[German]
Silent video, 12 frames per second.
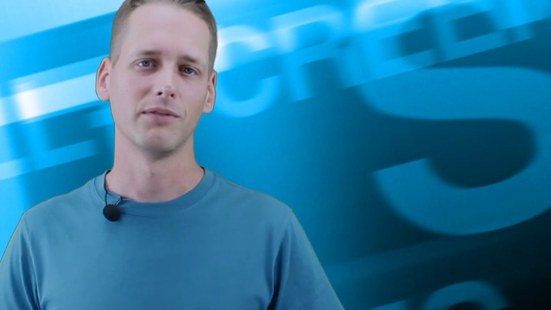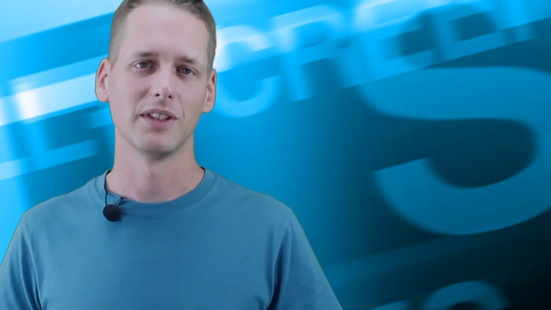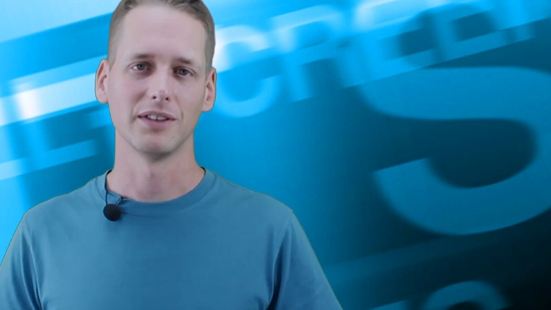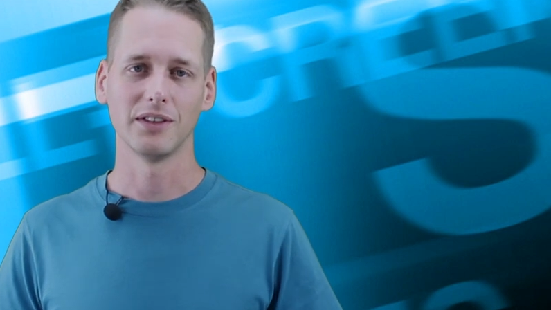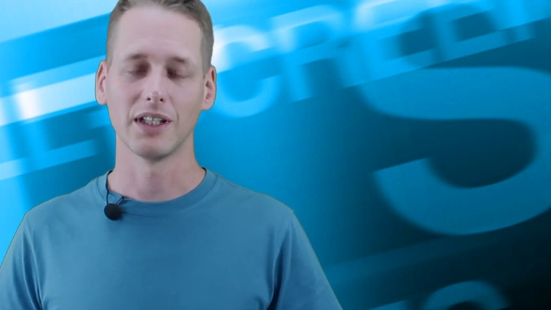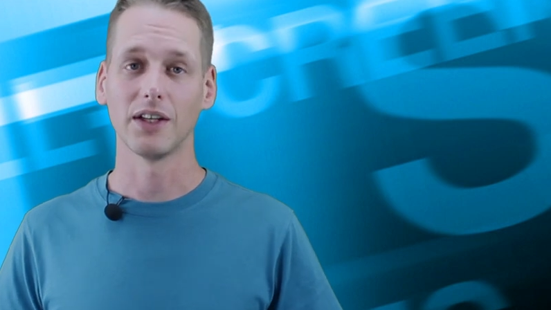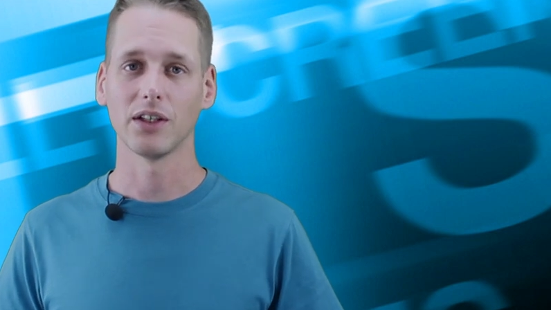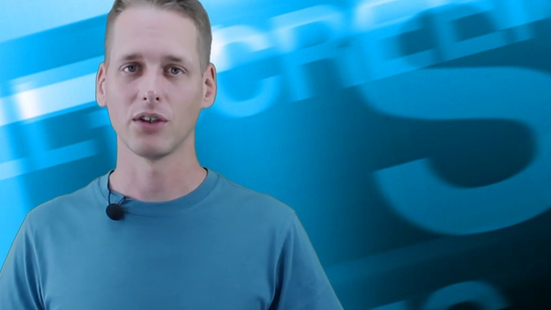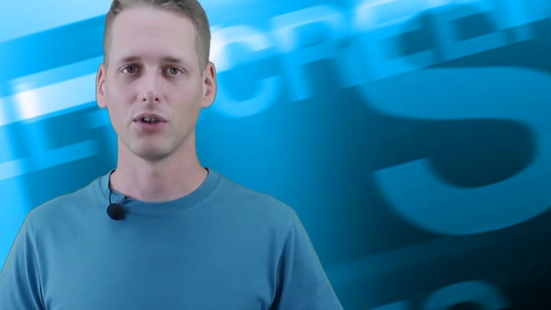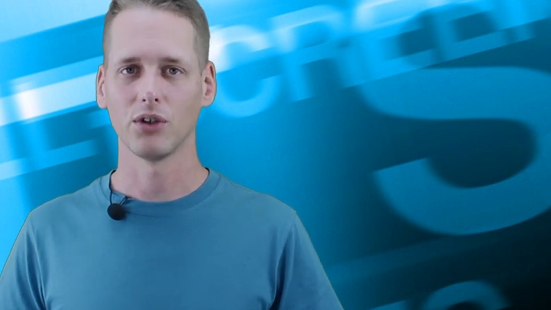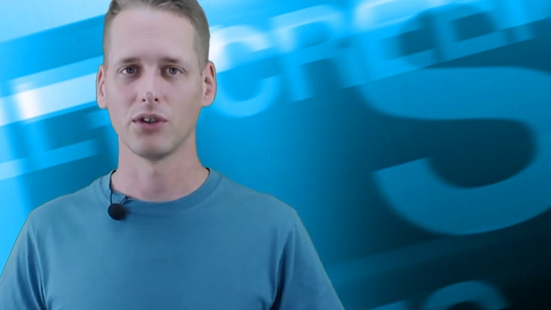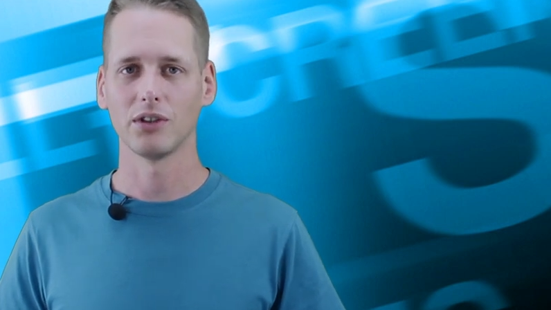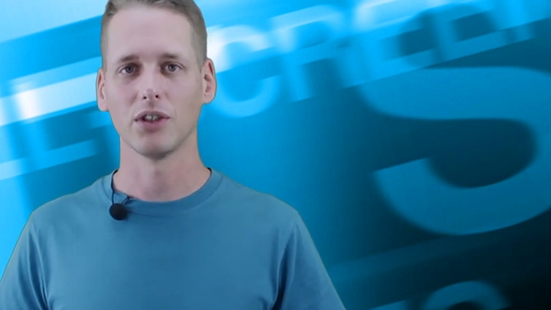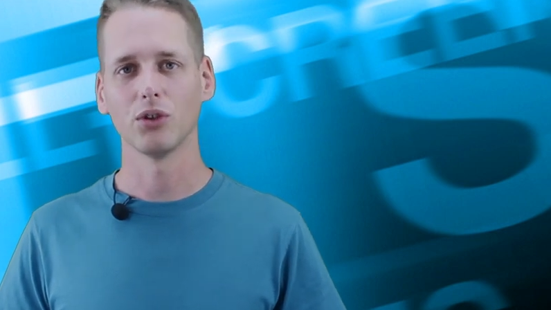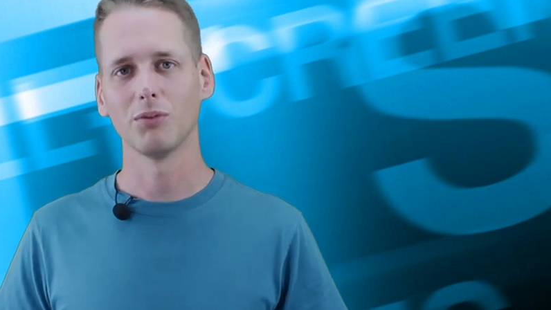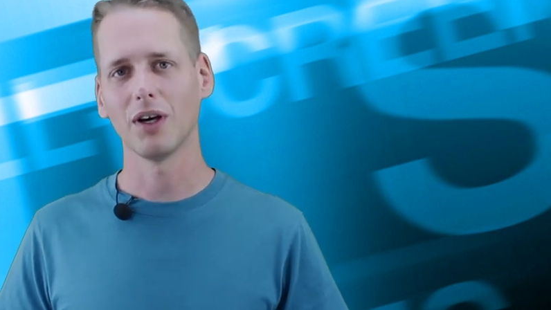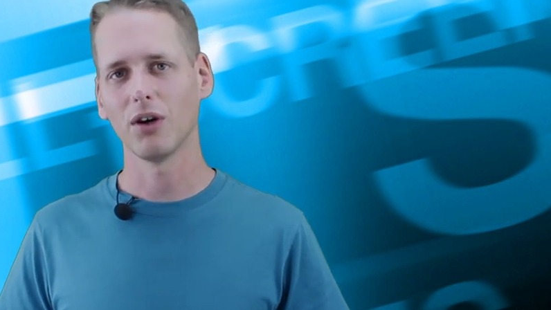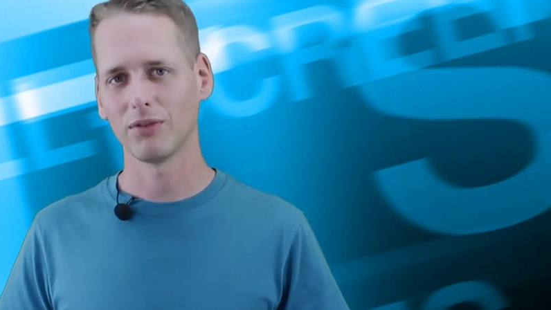wenn Sie andere Leute
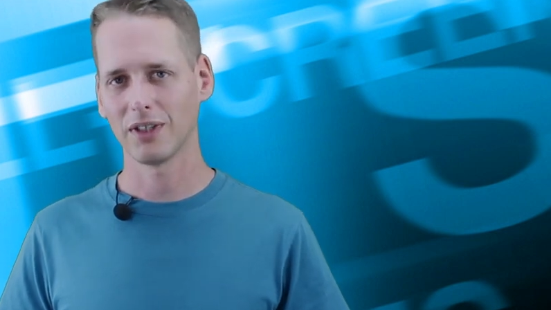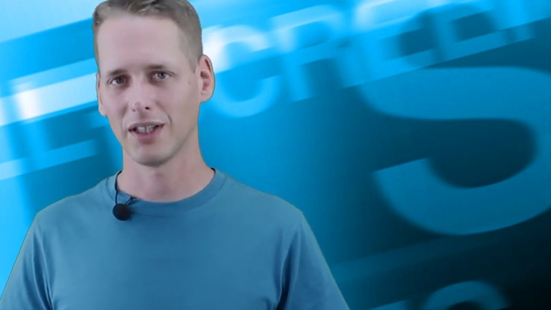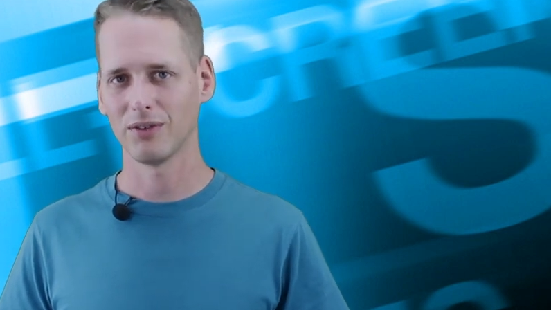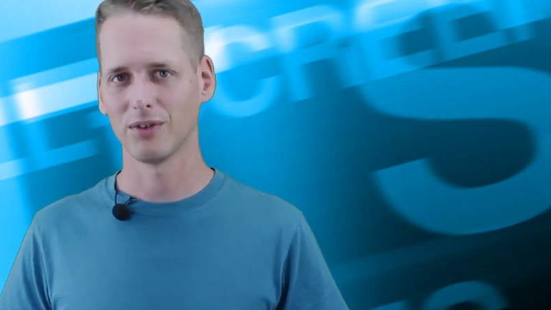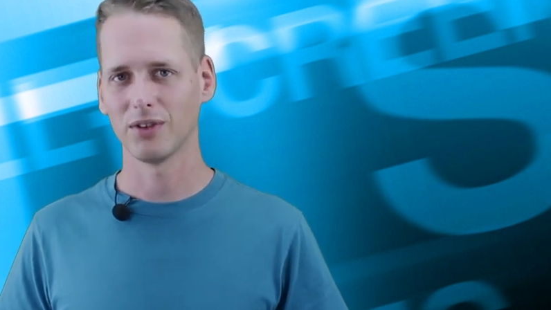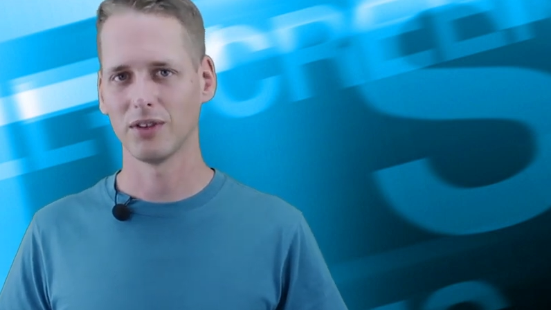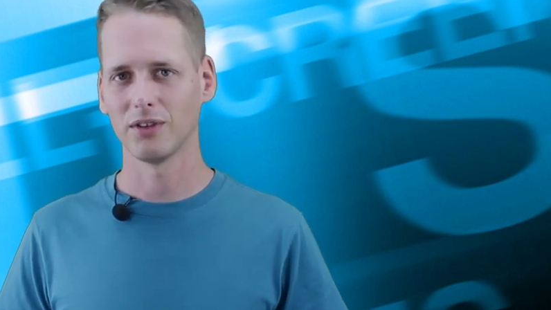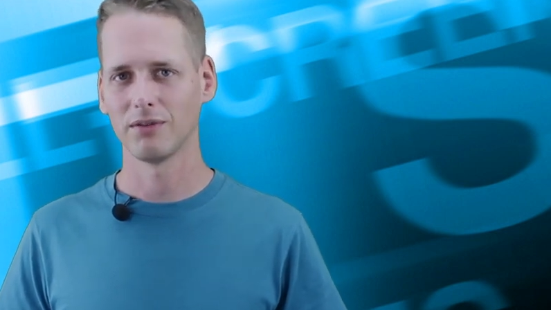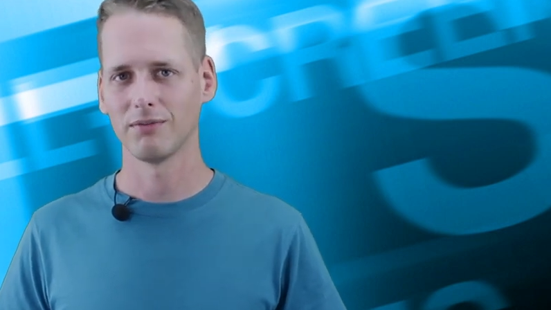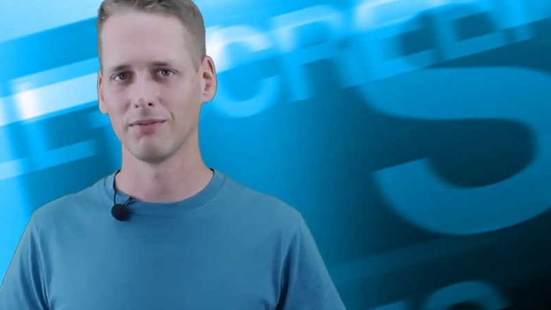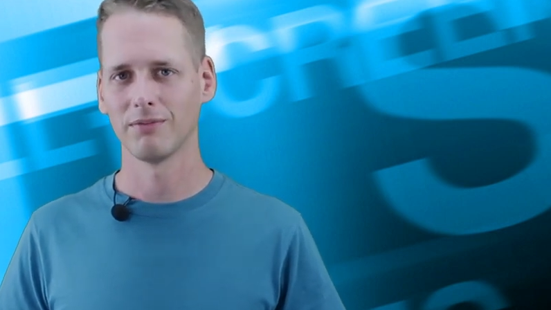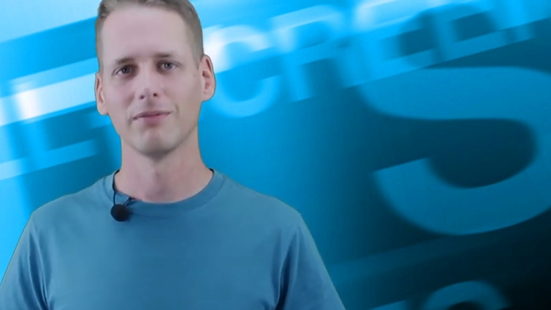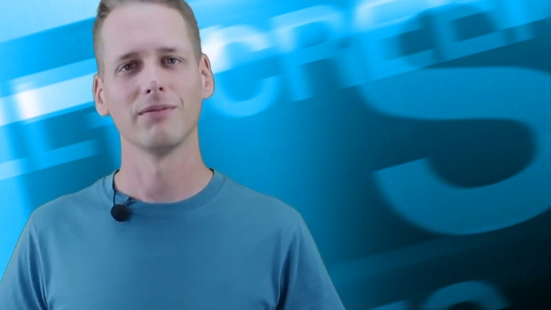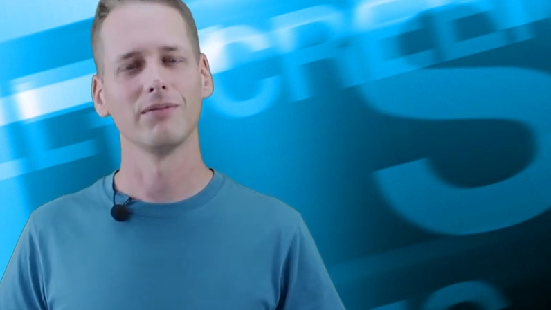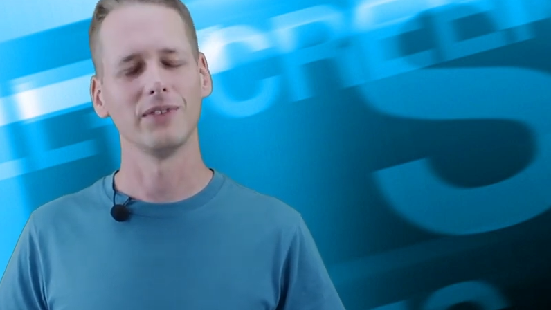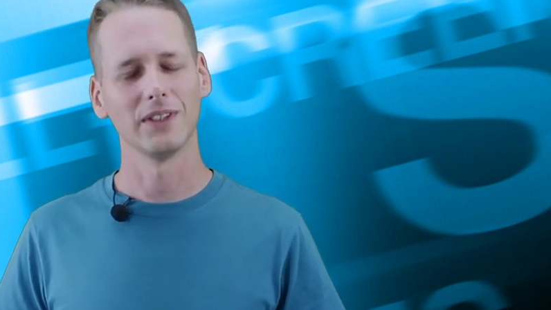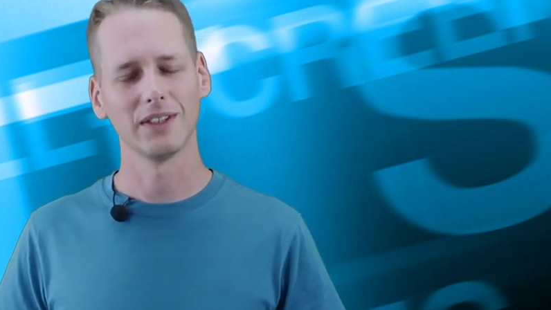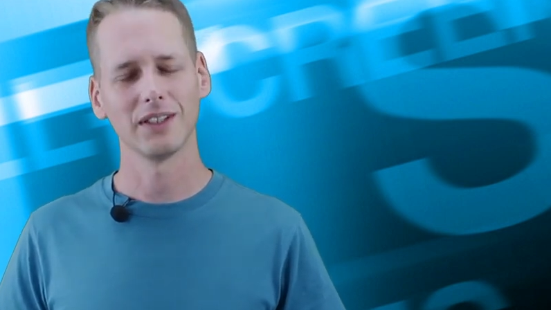darüber aufklären wollen.
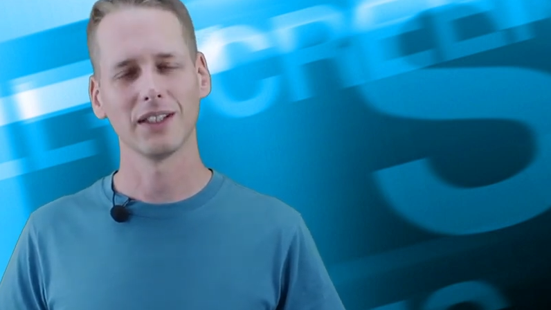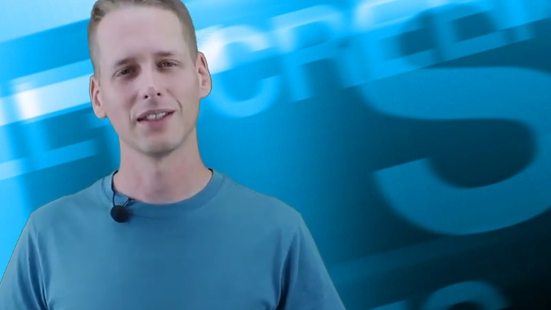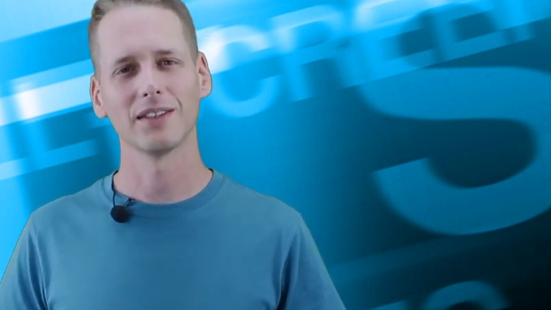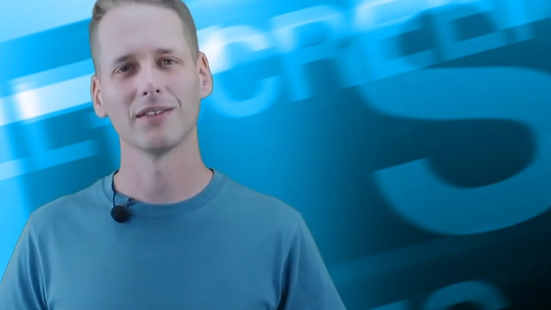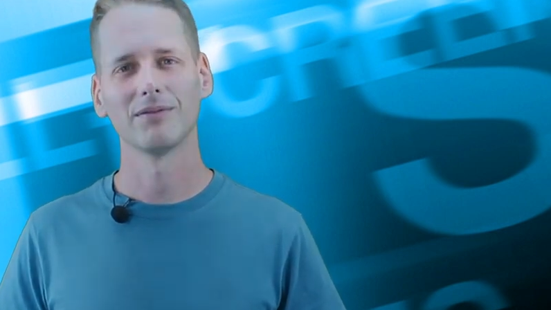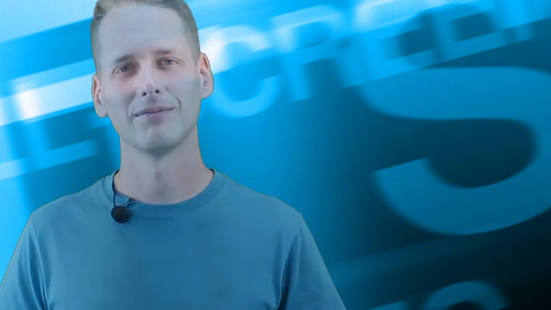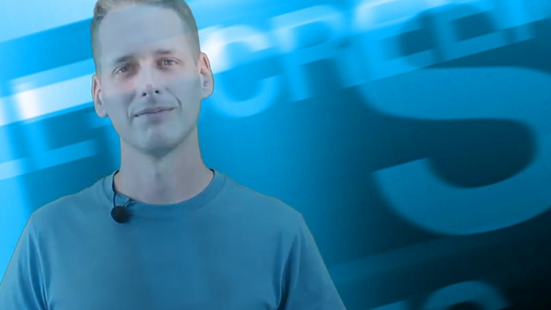Vielen Dank.